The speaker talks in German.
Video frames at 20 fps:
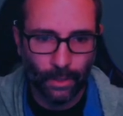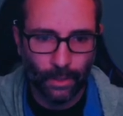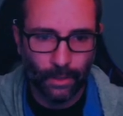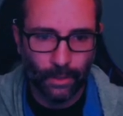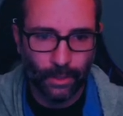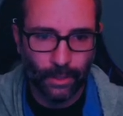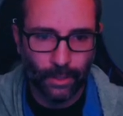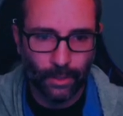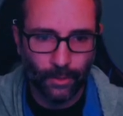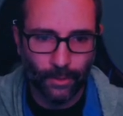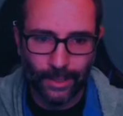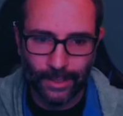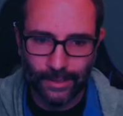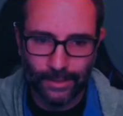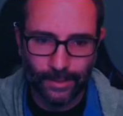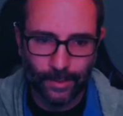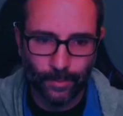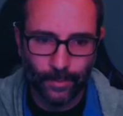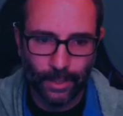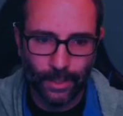hier
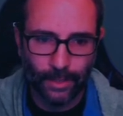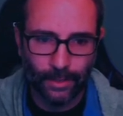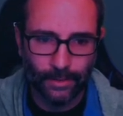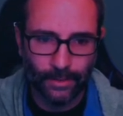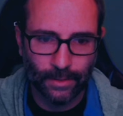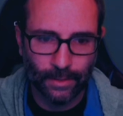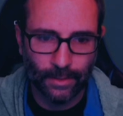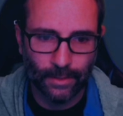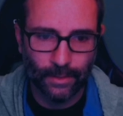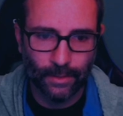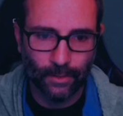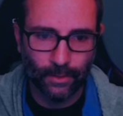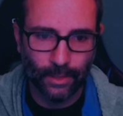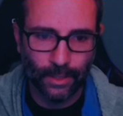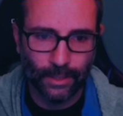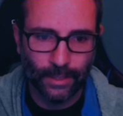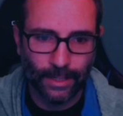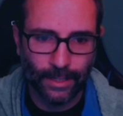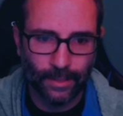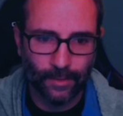137,
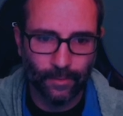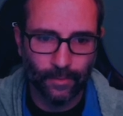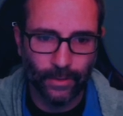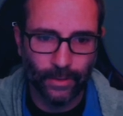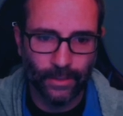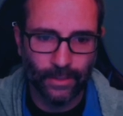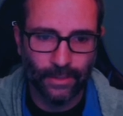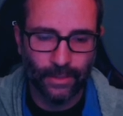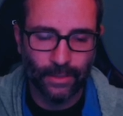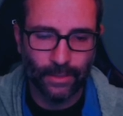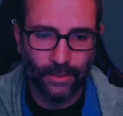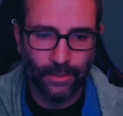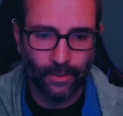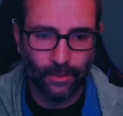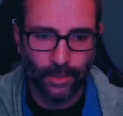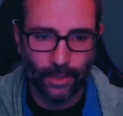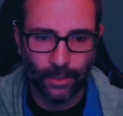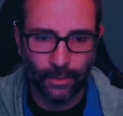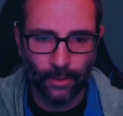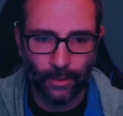143,
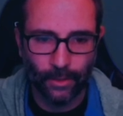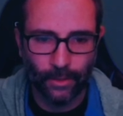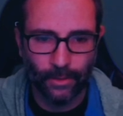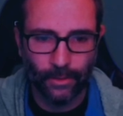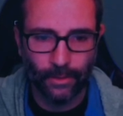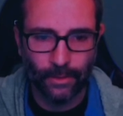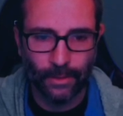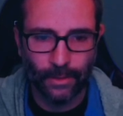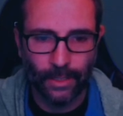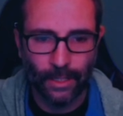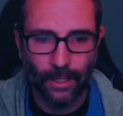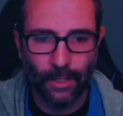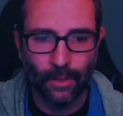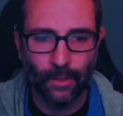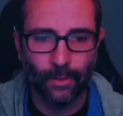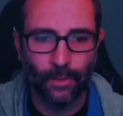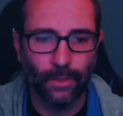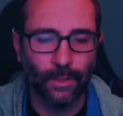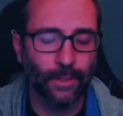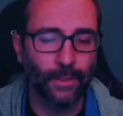109,
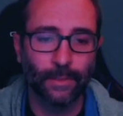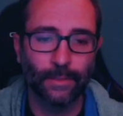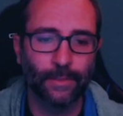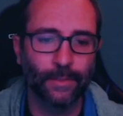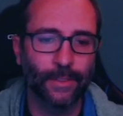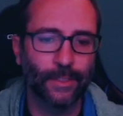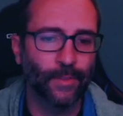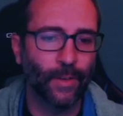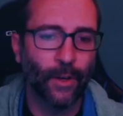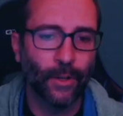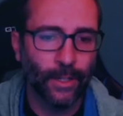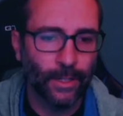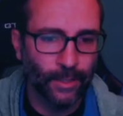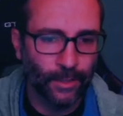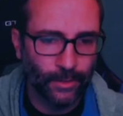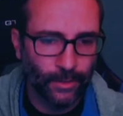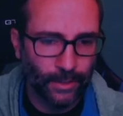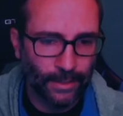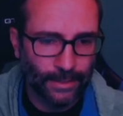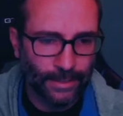äh, 200
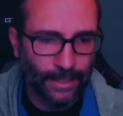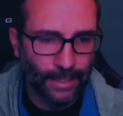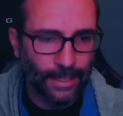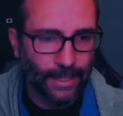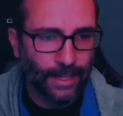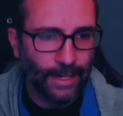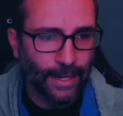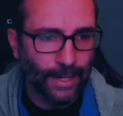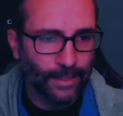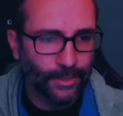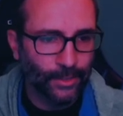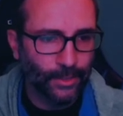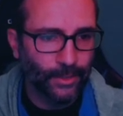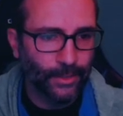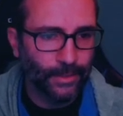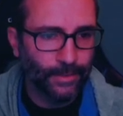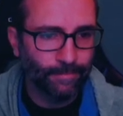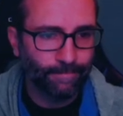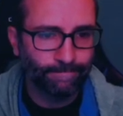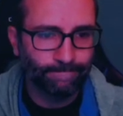natürlich.
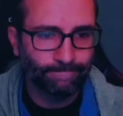Also,